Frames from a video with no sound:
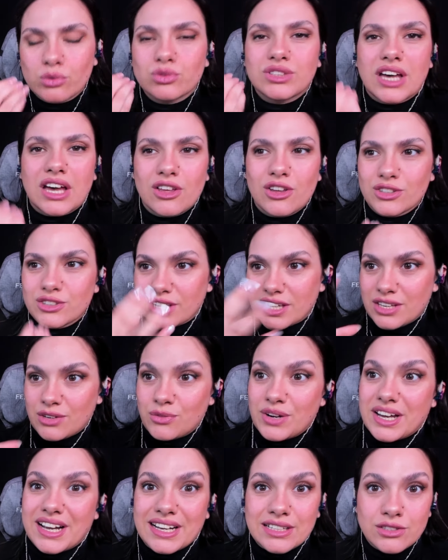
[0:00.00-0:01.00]
usados en
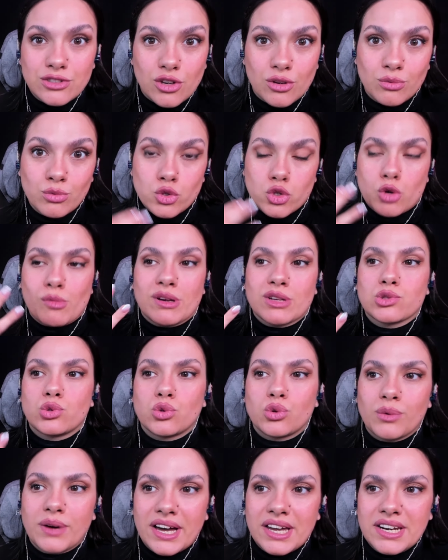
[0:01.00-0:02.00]
una canción mucho más
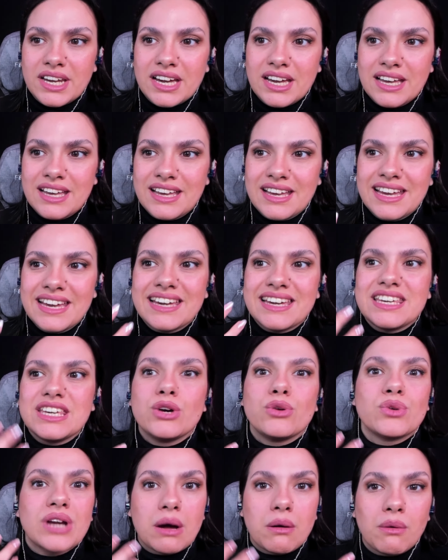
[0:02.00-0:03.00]
urbana,
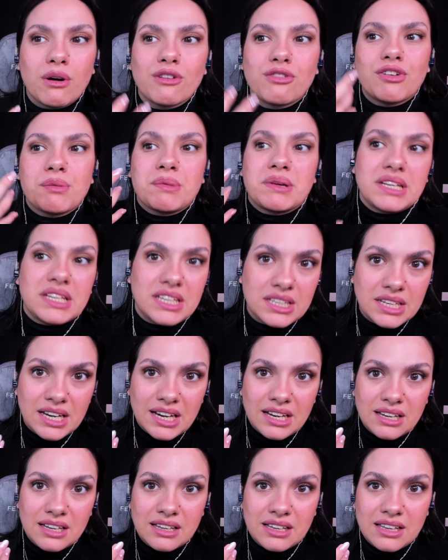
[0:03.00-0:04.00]
y una voz
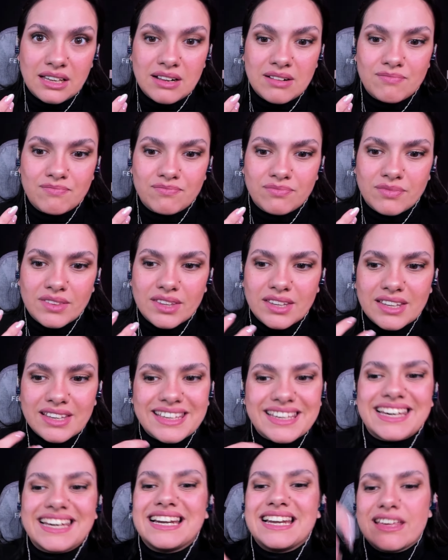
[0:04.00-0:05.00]
femenina
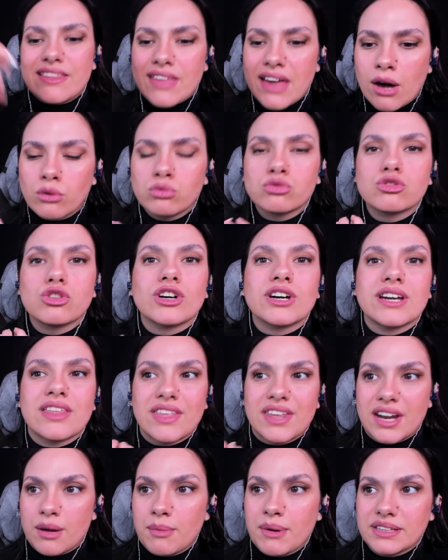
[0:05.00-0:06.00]
que le da un toque
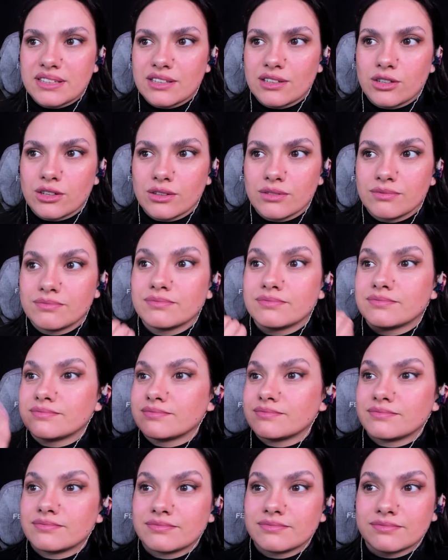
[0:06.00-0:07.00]
dramático.
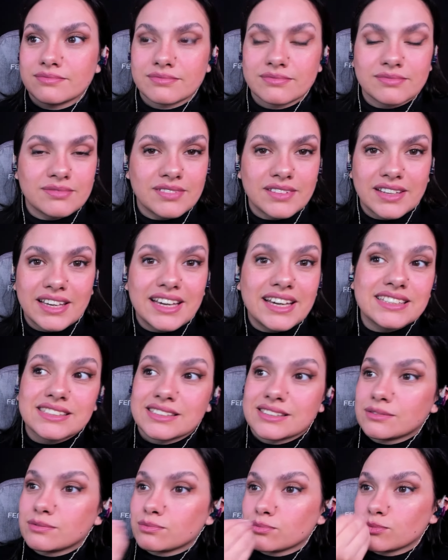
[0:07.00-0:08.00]

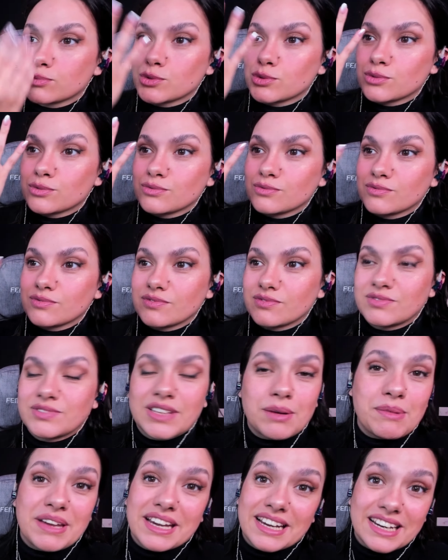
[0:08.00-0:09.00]
Es
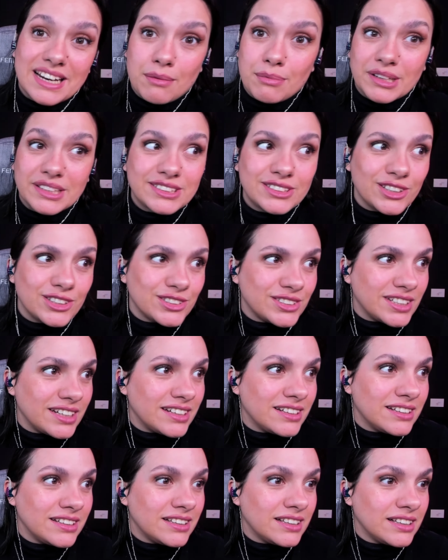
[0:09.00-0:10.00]
una mezcla preciosa.